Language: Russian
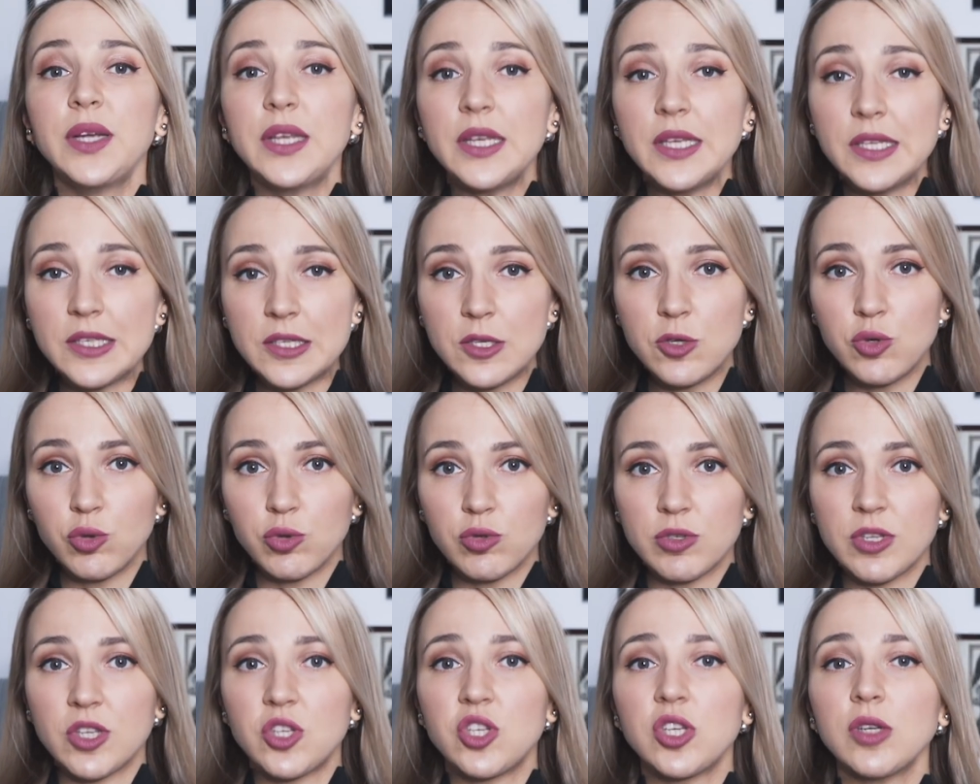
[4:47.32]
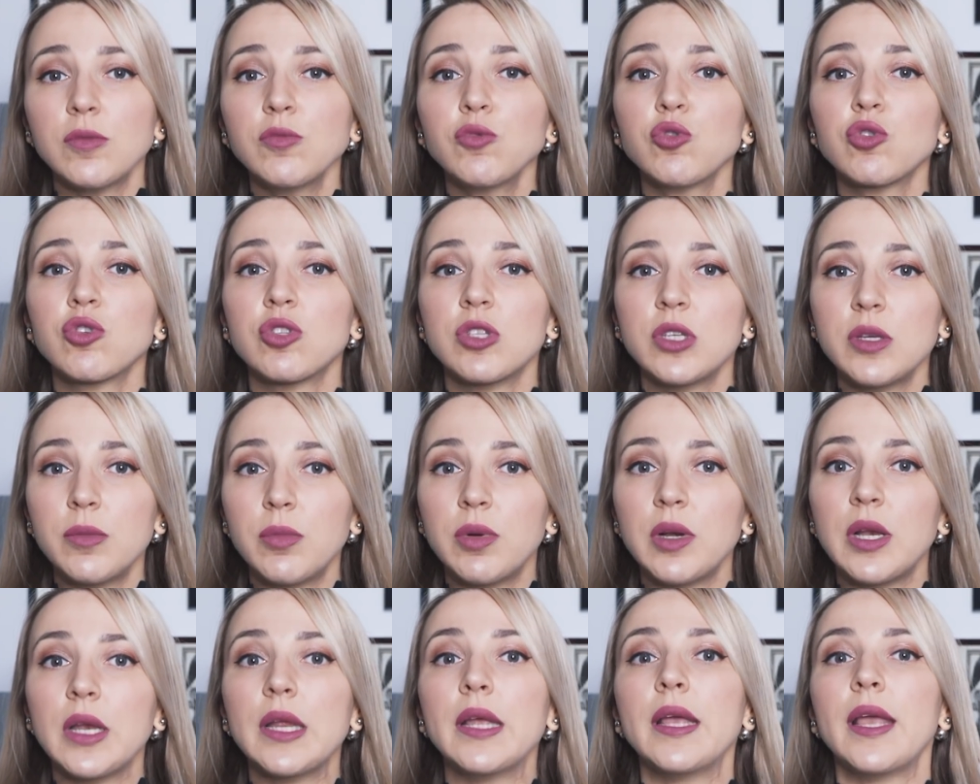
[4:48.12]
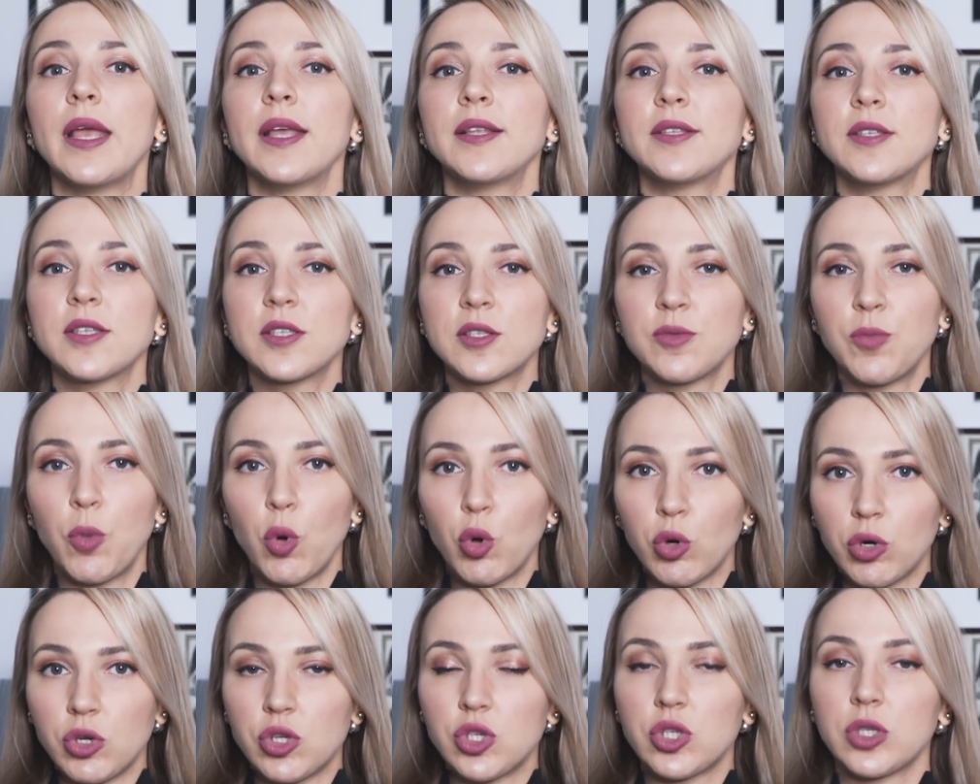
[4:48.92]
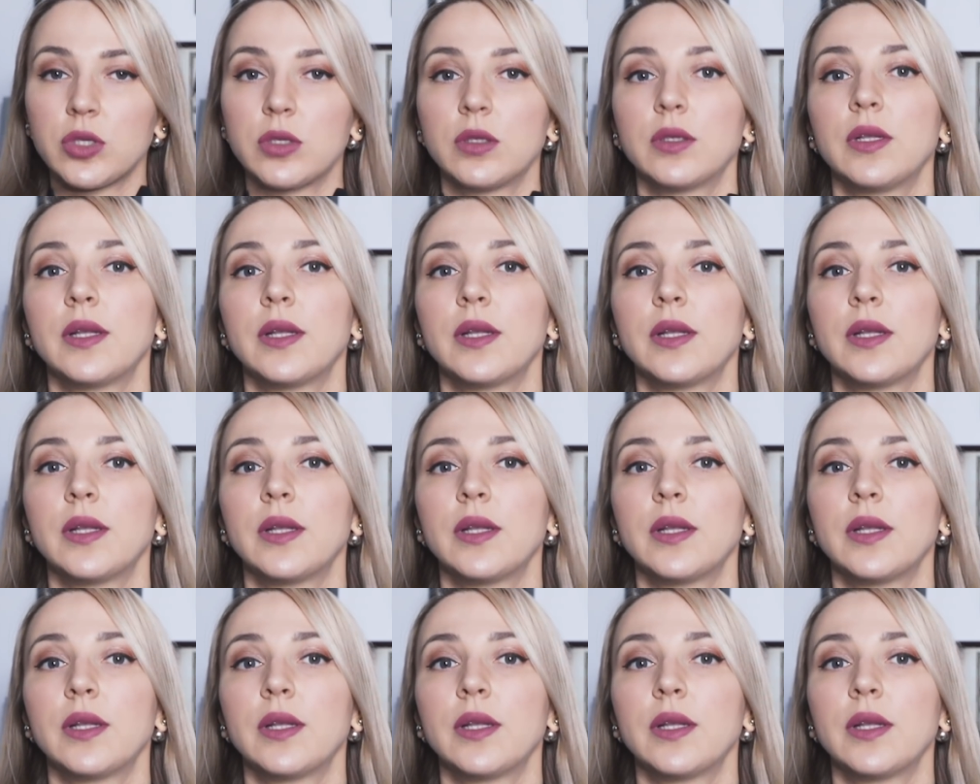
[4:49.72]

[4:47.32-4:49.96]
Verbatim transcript: Поясню, зачем нужны были эти сборища.